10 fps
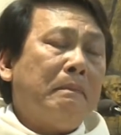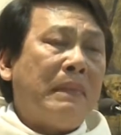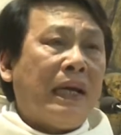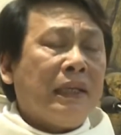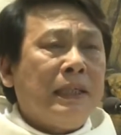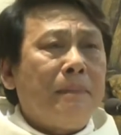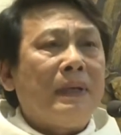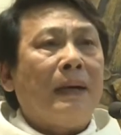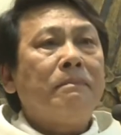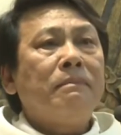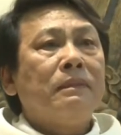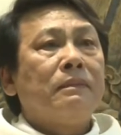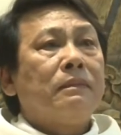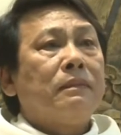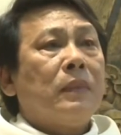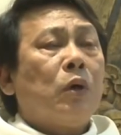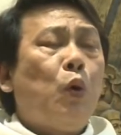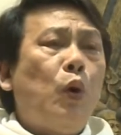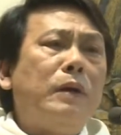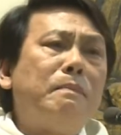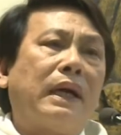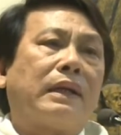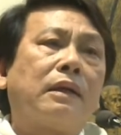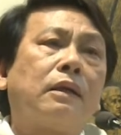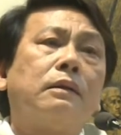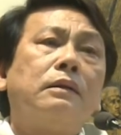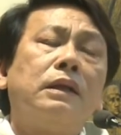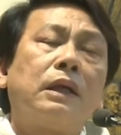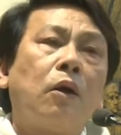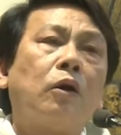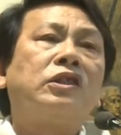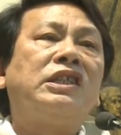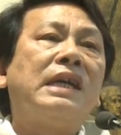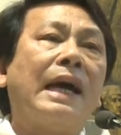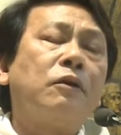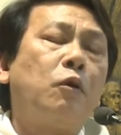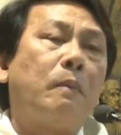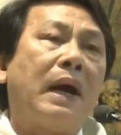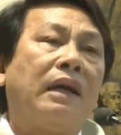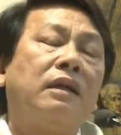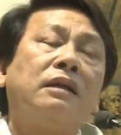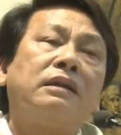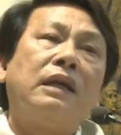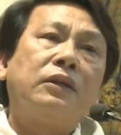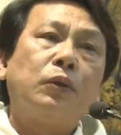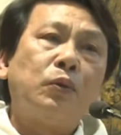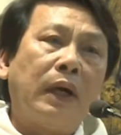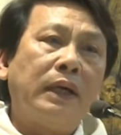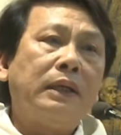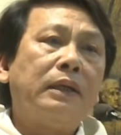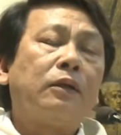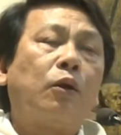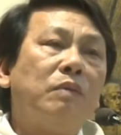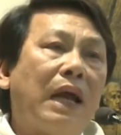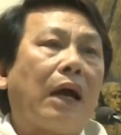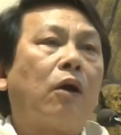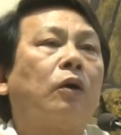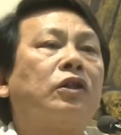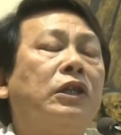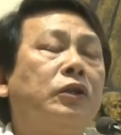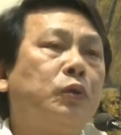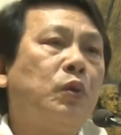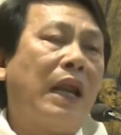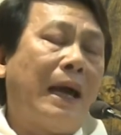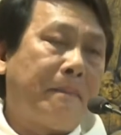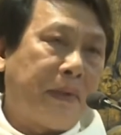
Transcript: Mẹ đã chiêm ngắm khuôn mặt người con chi ái của mẹ là Đức Giêsu đấy cũng là con Thiên Chúa làm